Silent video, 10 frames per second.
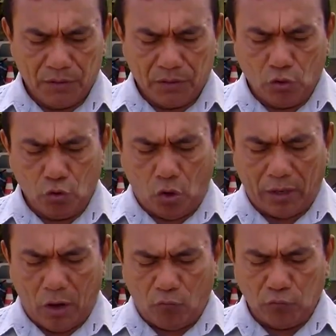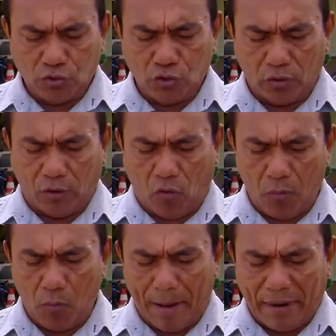Que o local funciona
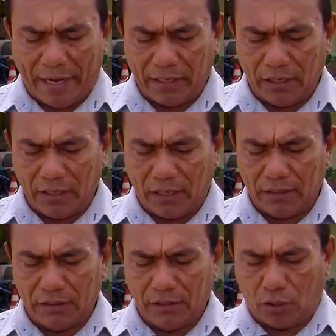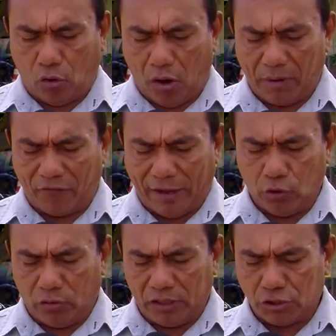como uma marina e cobra
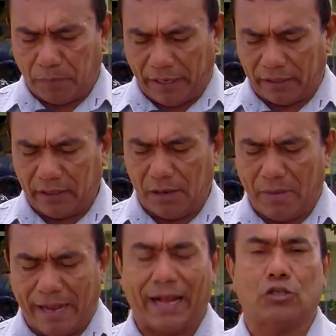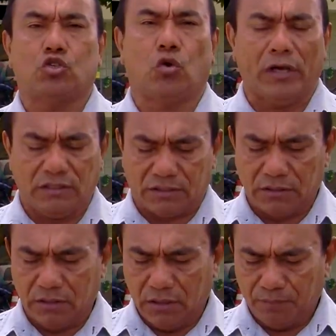valores para que
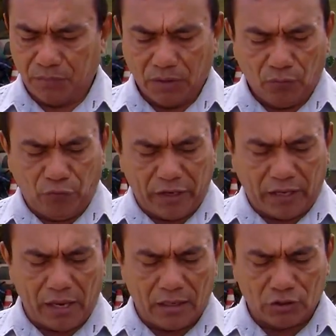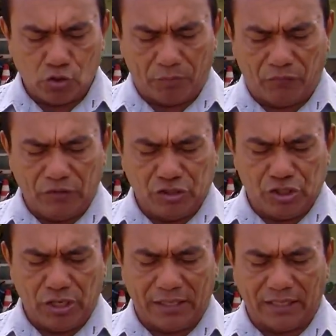embarcações fiquem sob
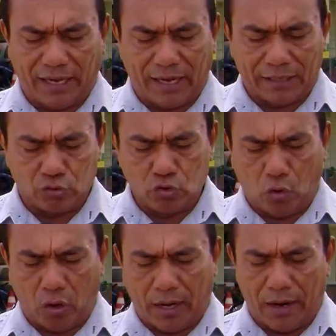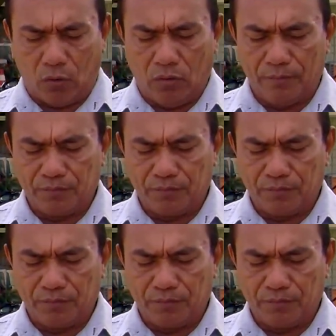vigia atracados no local.